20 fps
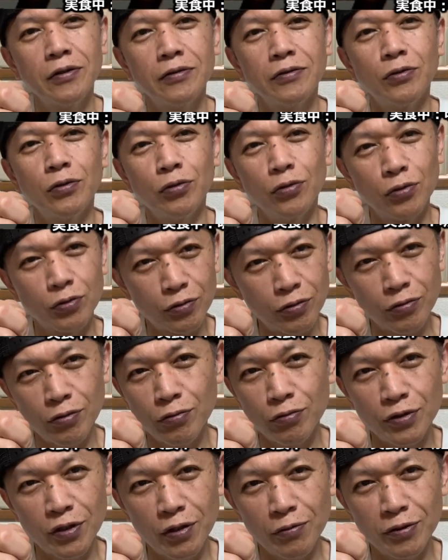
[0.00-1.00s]
ということで
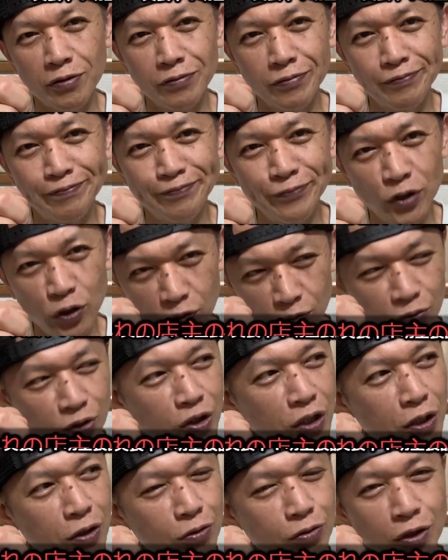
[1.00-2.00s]
ございます。すみ
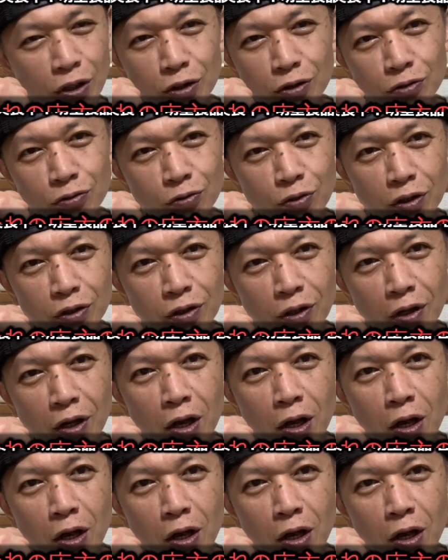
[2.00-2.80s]
れの店主の方、